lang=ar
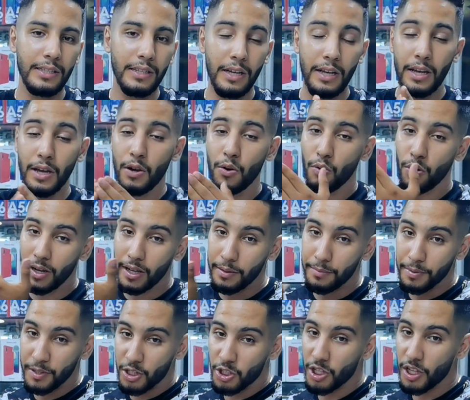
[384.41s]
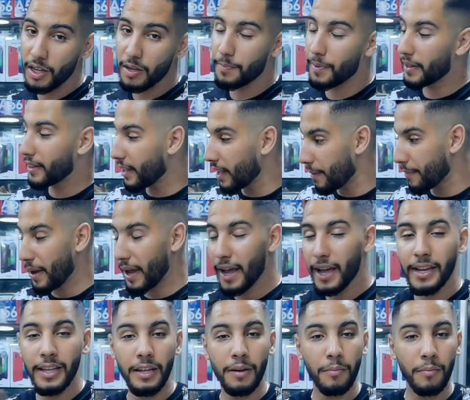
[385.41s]
ولكن بالتجربه دابا حاليا
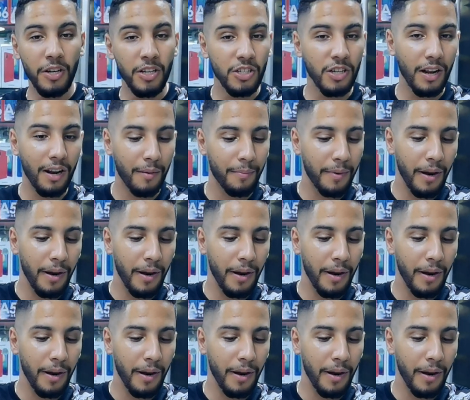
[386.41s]
ملي جربنا